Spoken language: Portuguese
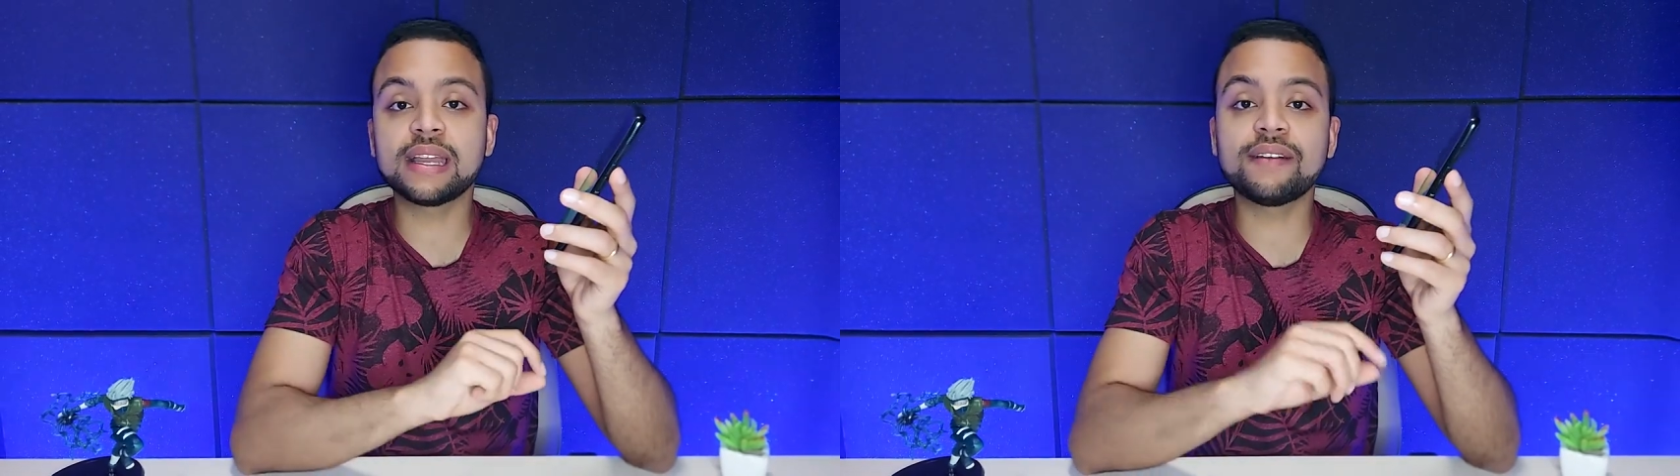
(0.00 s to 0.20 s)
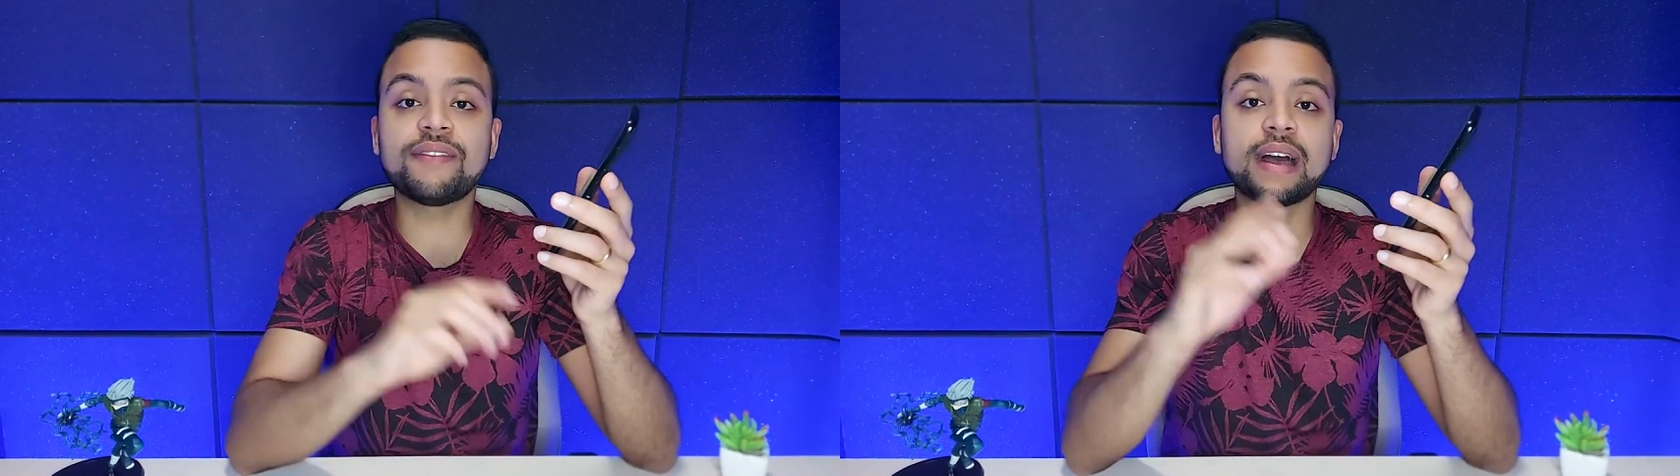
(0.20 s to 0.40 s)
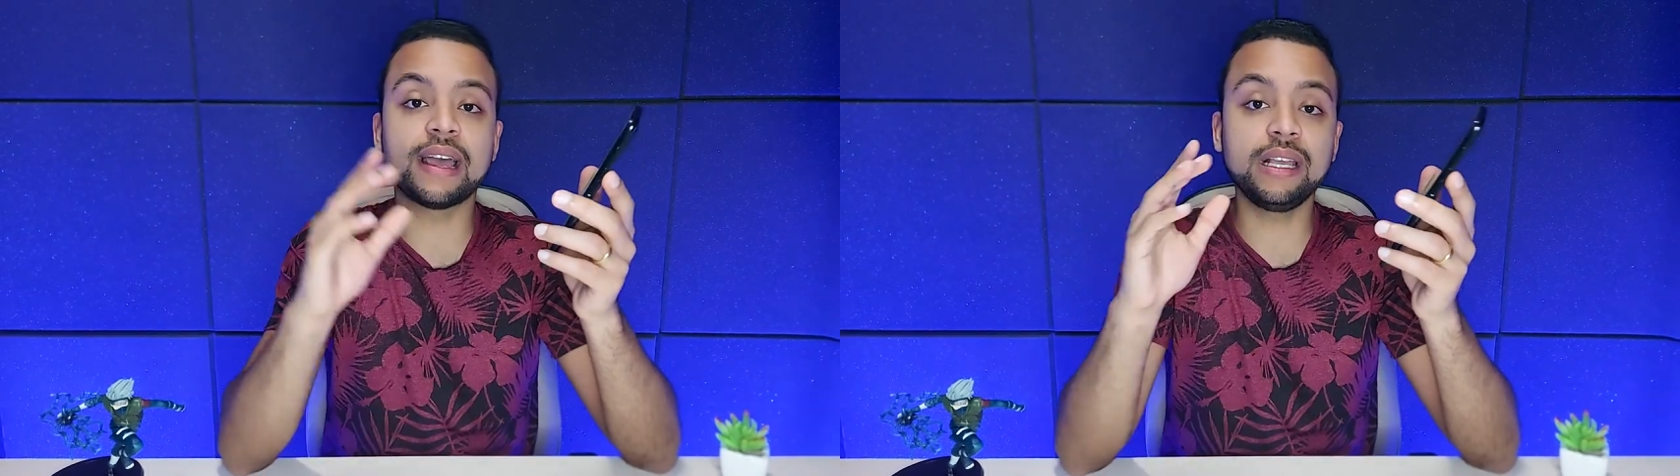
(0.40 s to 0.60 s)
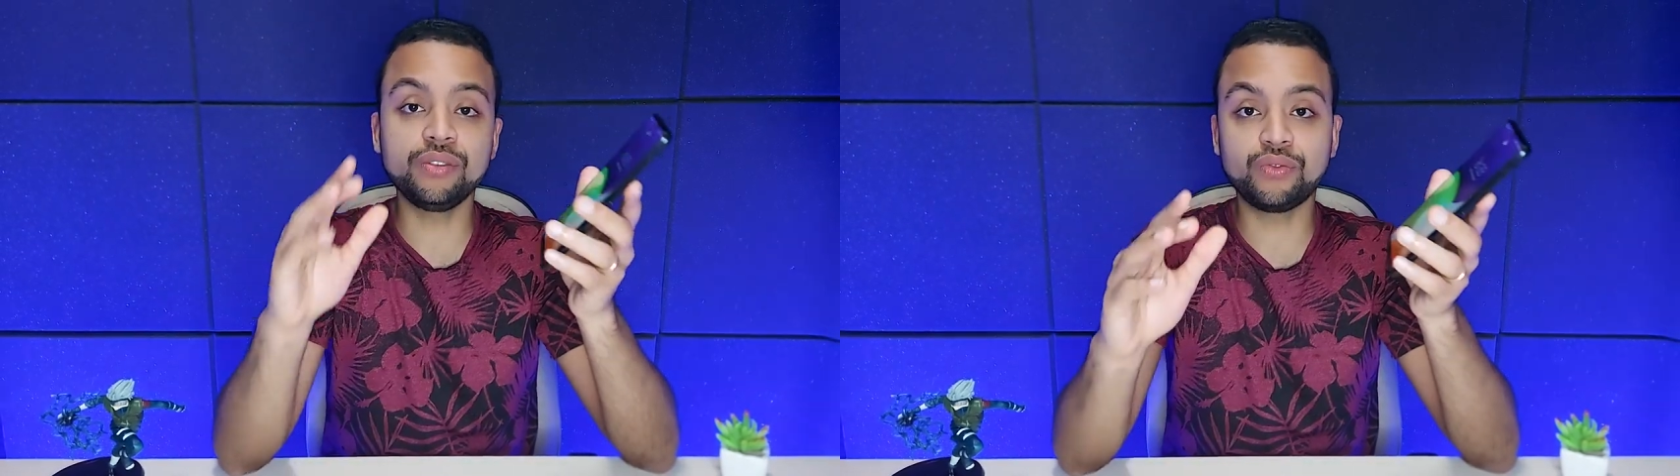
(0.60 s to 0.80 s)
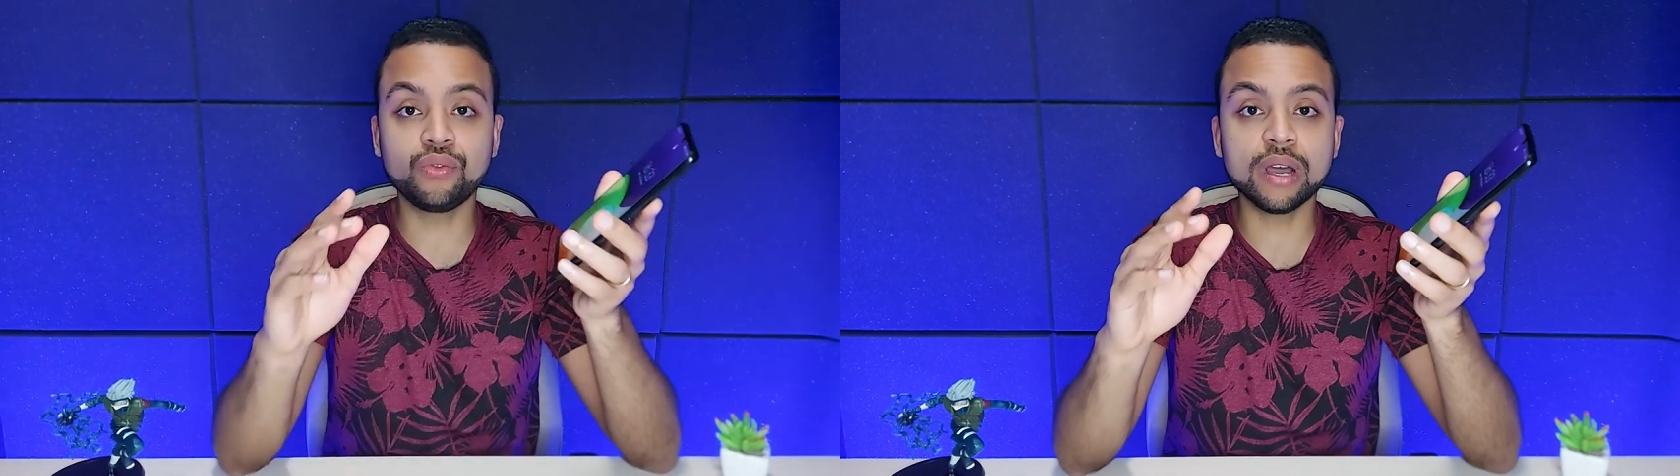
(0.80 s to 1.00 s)
gravar em
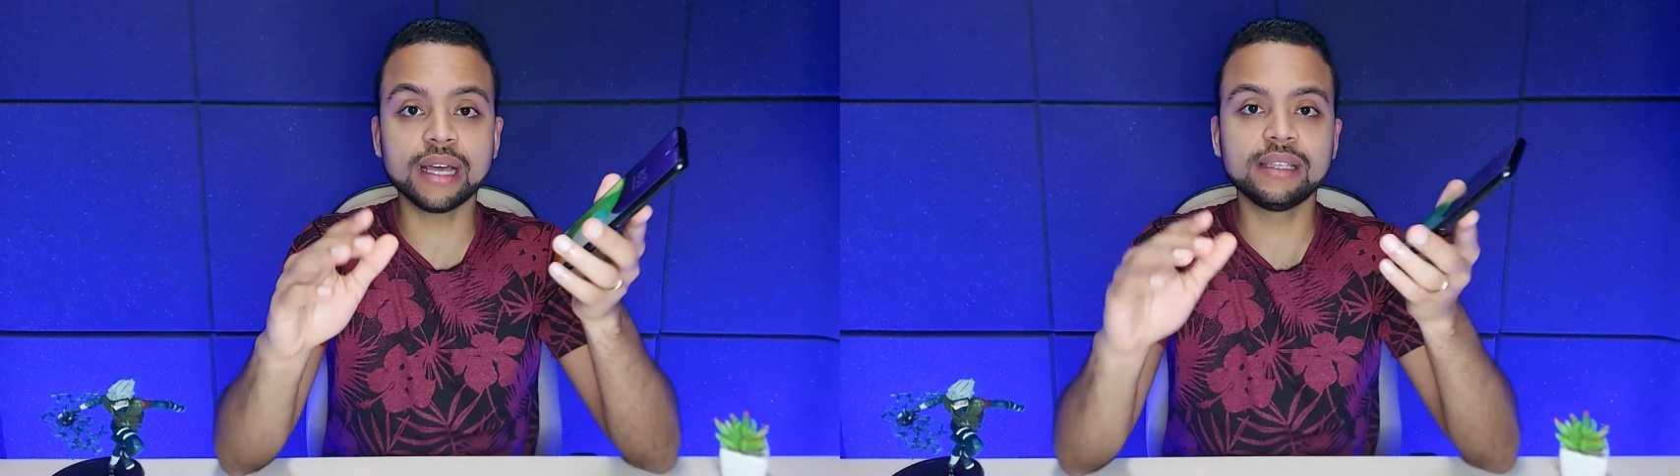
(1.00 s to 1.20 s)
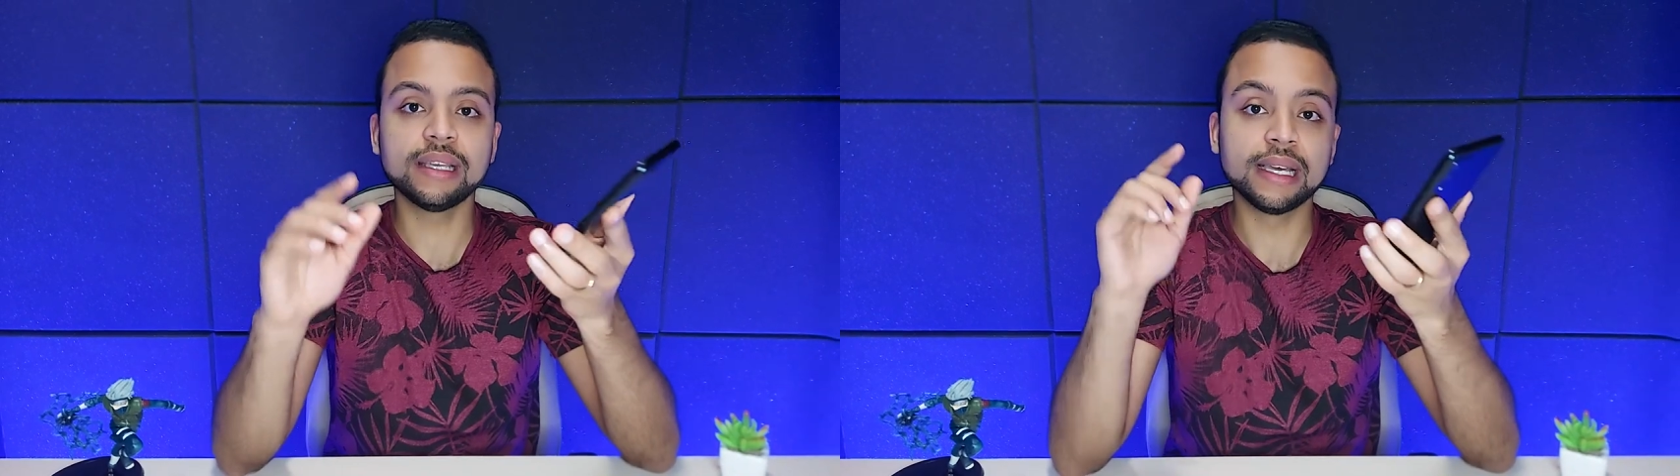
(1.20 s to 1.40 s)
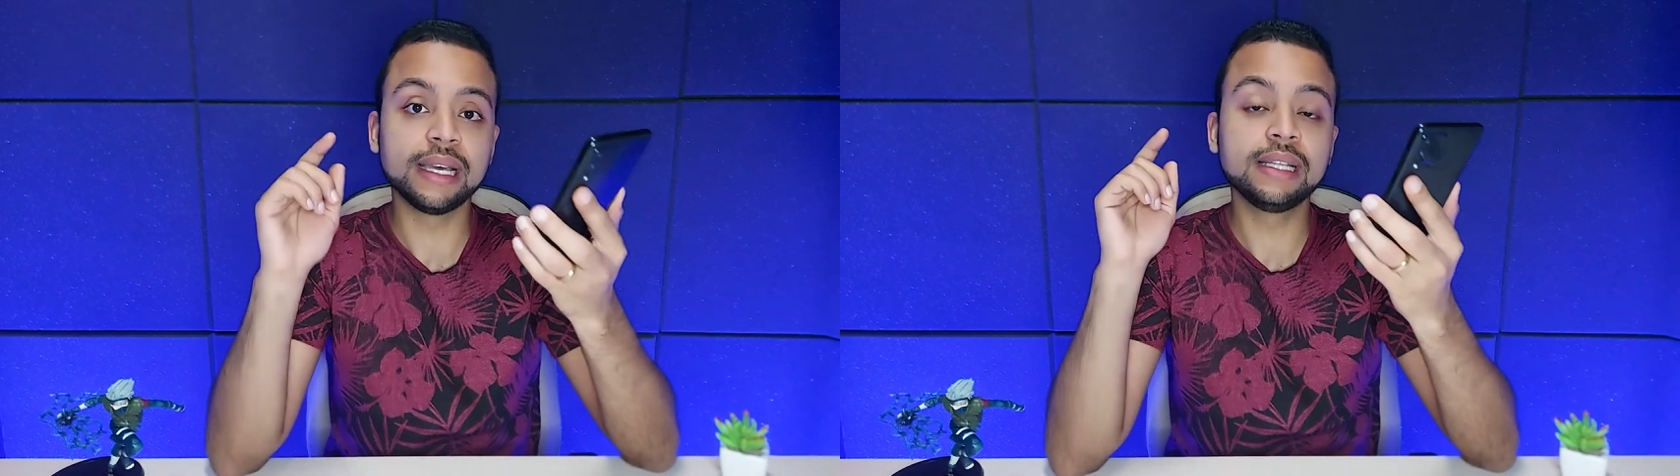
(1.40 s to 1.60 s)
Full HD,